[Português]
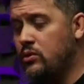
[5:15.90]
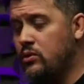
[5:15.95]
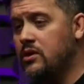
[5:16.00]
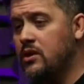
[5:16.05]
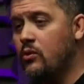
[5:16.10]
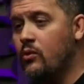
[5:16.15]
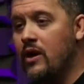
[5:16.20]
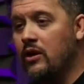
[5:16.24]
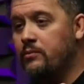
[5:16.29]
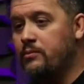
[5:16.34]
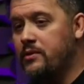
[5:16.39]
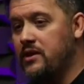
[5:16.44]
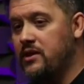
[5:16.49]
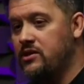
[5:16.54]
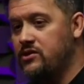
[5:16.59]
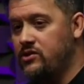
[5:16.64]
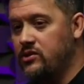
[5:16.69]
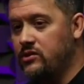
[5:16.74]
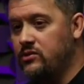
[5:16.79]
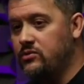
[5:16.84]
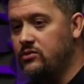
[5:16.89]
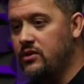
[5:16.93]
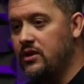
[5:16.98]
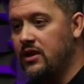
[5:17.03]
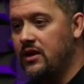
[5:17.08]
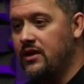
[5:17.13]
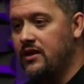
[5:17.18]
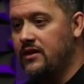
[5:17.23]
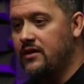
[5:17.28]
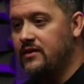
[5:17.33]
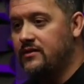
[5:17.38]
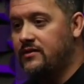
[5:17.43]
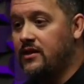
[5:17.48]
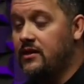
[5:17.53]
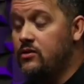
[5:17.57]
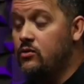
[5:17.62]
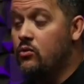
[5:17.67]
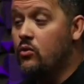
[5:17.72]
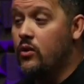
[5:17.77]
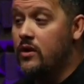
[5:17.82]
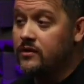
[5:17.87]
Porque o elo perdido
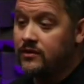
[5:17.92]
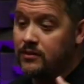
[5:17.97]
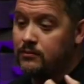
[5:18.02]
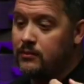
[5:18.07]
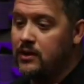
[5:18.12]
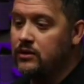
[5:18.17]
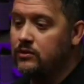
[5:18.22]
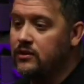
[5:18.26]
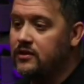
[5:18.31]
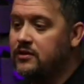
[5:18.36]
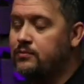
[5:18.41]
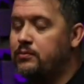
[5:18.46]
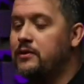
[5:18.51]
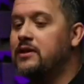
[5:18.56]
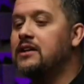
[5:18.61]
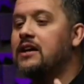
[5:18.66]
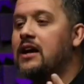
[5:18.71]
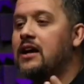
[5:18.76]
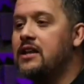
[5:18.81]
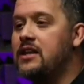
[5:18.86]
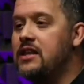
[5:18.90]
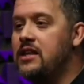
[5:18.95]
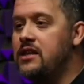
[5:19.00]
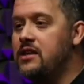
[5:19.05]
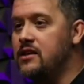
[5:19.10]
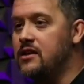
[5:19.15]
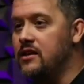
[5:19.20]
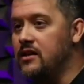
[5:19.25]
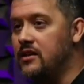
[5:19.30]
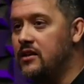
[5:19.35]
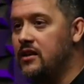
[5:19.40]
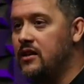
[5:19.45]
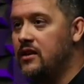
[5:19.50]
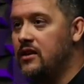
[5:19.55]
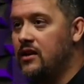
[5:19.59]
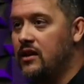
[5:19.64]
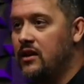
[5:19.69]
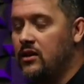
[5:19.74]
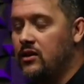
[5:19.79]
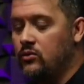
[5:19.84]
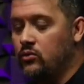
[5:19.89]
seria o conhecimento que explicaria
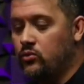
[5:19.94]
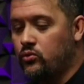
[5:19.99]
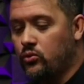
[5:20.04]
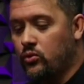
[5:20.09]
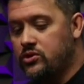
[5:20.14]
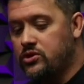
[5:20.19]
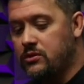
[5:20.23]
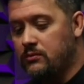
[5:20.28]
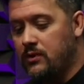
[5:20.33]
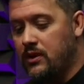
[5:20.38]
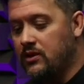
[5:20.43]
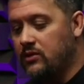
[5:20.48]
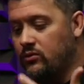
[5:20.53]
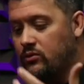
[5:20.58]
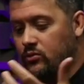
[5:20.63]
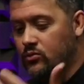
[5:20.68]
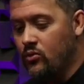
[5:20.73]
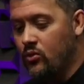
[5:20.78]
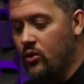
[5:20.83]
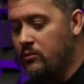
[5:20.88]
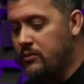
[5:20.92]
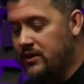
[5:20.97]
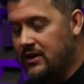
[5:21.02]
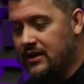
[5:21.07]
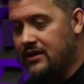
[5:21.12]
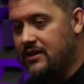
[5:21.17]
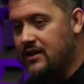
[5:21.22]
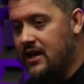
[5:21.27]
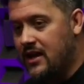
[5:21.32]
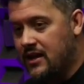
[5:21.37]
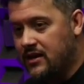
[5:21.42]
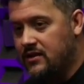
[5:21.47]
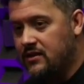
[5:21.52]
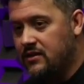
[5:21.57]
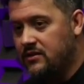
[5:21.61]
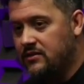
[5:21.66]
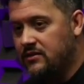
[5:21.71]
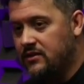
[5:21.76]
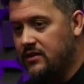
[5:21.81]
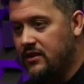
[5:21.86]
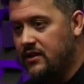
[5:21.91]
o surgimento do homem na
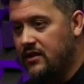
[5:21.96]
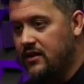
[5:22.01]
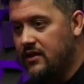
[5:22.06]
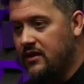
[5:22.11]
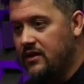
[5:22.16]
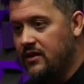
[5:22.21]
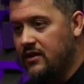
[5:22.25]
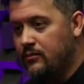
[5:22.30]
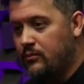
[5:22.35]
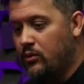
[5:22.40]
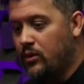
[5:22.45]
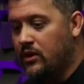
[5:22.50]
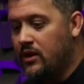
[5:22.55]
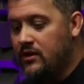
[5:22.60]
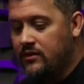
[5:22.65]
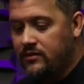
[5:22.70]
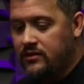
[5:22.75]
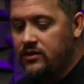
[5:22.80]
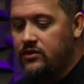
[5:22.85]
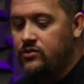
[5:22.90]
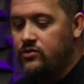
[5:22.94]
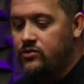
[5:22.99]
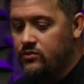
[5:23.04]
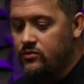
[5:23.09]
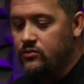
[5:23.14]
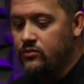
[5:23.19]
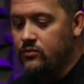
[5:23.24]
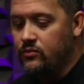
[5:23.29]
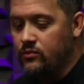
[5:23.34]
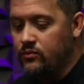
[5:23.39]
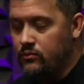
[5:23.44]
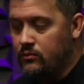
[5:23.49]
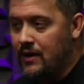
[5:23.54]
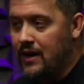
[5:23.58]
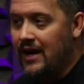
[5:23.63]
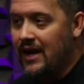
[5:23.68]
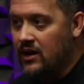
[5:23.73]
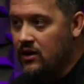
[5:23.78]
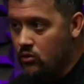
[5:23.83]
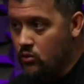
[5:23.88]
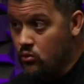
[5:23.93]
Terra, porque existe um, uma
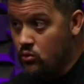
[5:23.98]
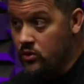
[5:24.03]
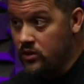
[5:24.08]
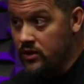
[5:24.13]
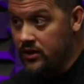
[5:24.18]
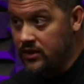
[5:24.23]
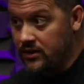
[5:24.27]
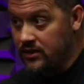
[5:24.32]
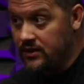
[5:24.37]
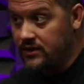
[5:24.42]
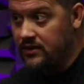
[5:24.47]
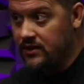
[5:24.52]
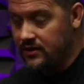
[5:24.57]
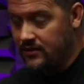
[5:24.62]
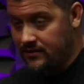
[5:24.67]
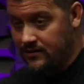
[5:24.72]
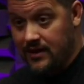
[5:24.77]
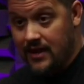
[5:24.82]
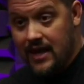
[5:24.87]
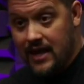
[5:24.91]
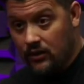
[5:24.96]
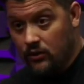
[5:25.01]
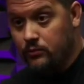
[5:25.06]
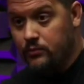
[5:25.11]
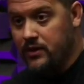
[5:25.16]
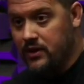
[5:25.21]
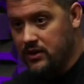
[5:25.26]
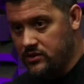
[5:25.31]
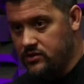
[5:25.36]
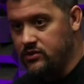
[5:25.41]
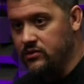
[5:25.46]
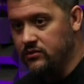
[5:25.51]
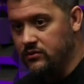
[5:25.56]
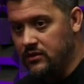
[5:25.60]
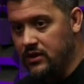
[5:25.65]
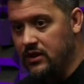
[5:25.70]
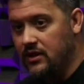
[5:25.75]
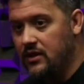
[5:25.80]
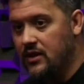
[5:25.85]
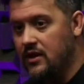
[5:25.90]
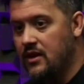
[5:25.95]
lacuna, esse elo perdido,
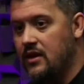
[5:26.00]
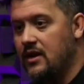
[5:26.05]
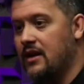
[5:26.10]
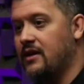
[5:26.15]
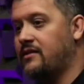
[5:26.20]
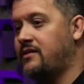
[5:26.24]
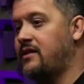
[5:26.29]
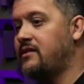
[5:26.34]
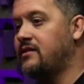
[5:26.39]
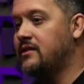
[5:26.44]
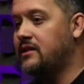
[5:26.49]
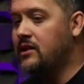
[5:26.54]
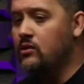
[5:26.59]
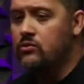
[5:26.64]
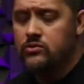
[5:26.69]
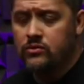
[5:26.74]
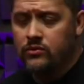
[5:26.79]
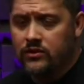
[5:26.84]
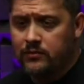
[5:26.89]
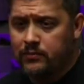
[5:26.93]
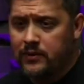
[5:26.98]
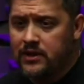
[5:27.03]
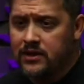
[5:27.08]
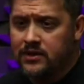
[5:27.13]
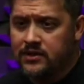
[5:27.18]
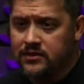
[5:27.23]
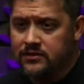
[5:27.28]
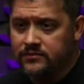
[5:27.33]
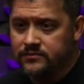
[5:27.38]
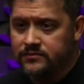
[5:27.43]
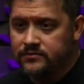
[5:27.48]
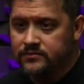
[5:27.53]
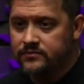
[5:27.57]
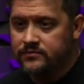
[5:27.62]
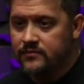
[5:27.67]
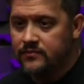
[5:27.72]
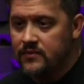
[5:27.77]
né? A ciência até hoje não explica.